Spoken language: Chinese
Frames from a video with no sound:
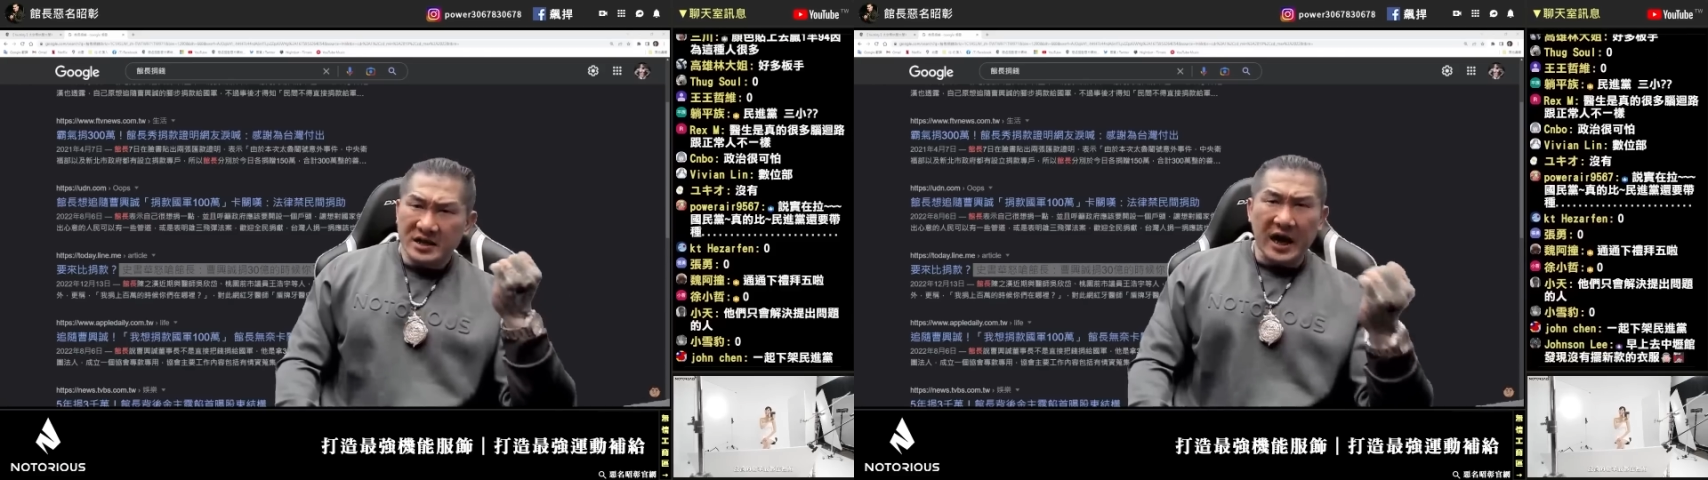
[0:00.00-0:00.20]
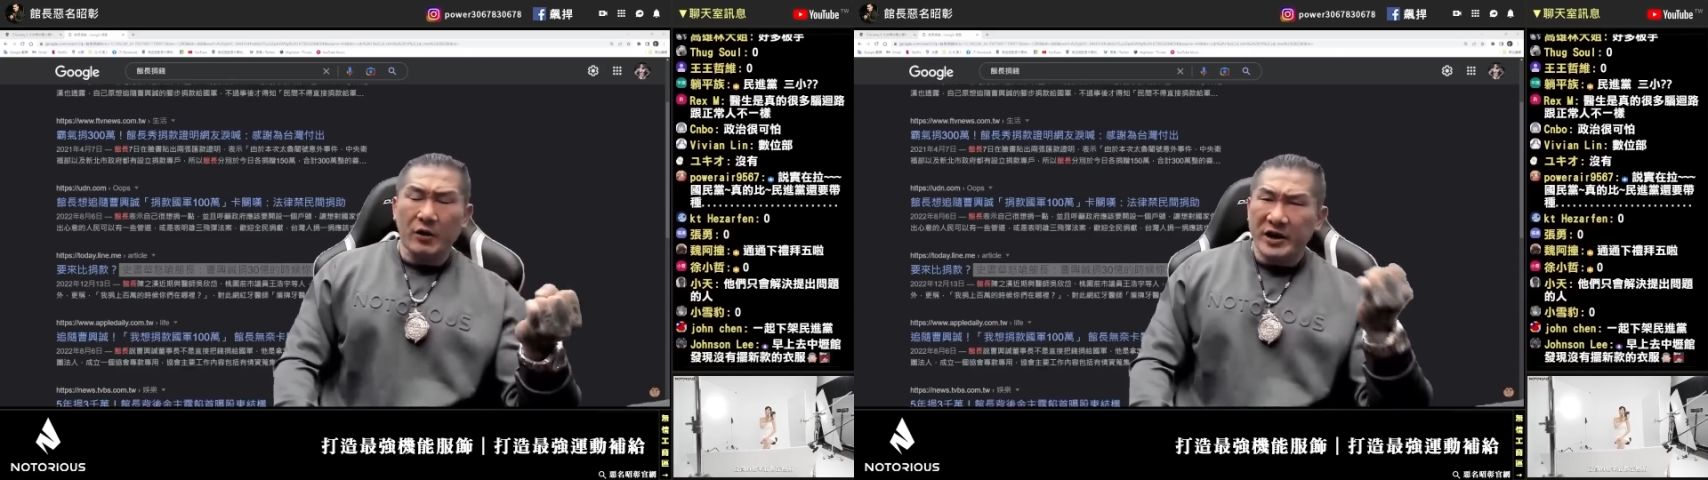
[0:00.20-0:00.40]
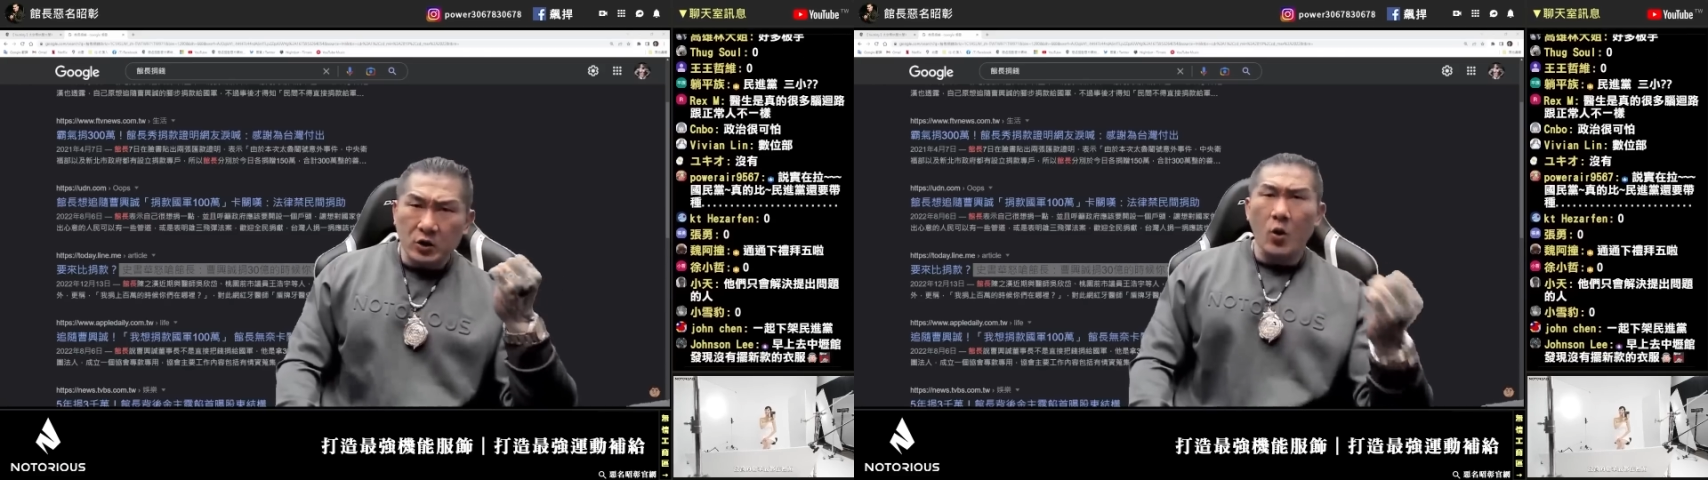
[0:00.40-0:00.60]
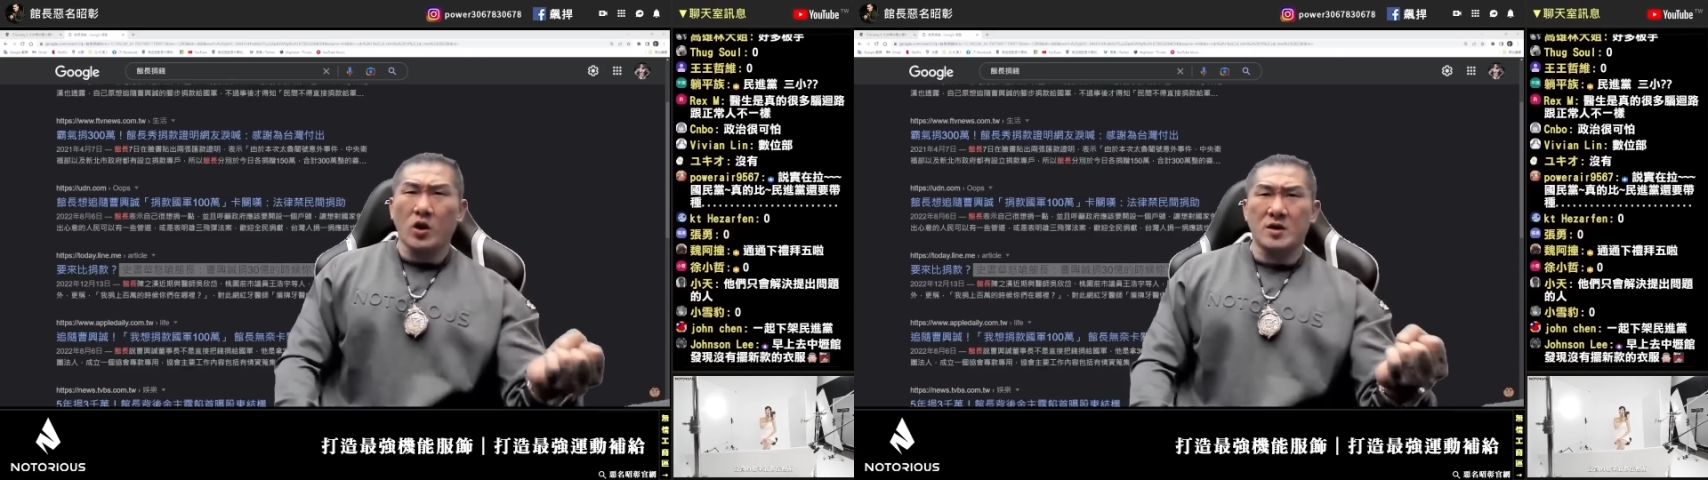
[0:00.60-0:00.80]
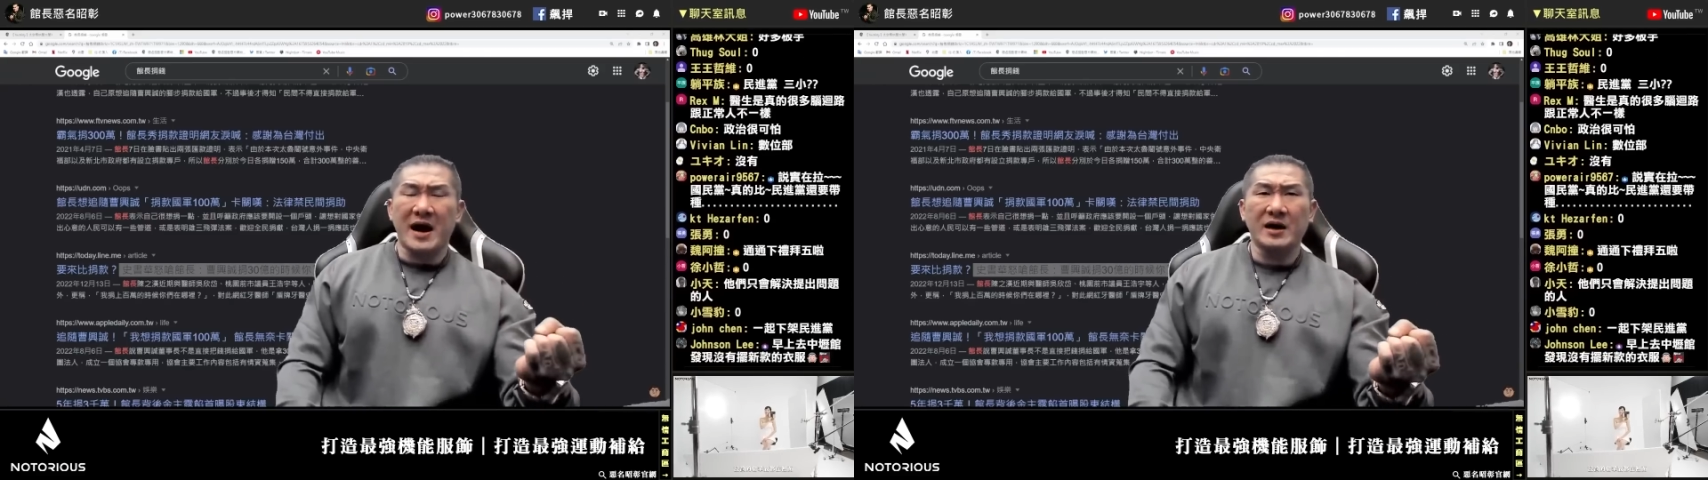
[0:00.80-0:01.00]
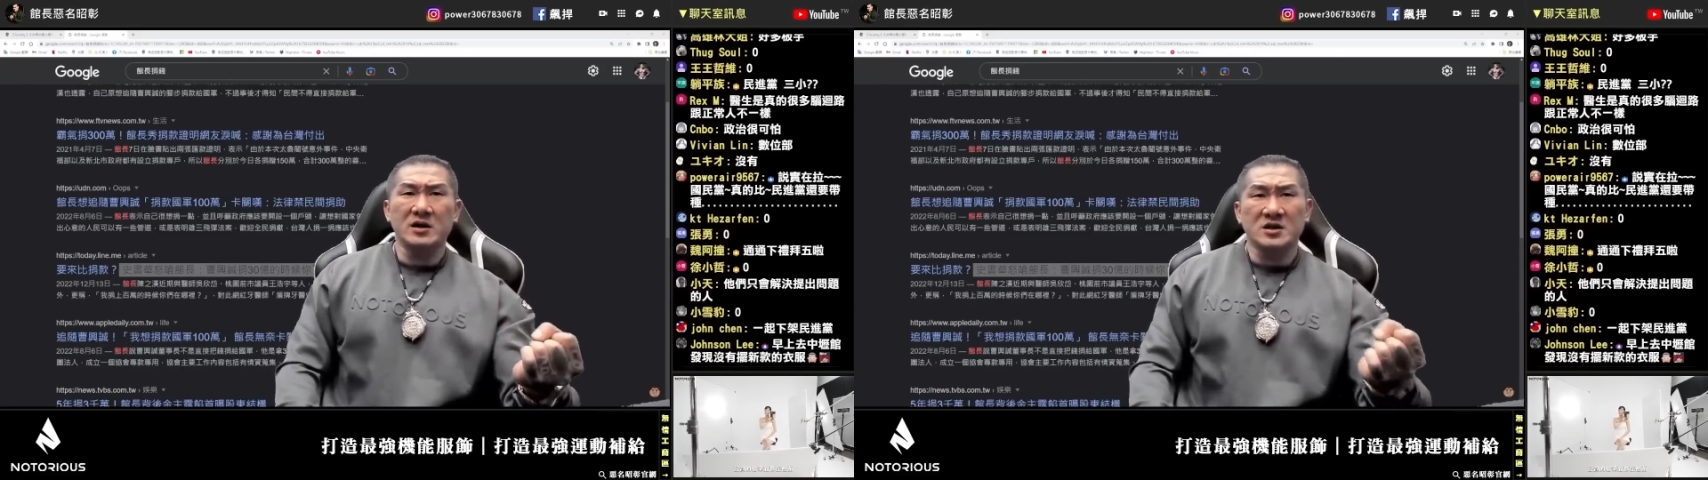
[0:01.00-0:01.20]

条例过了吗？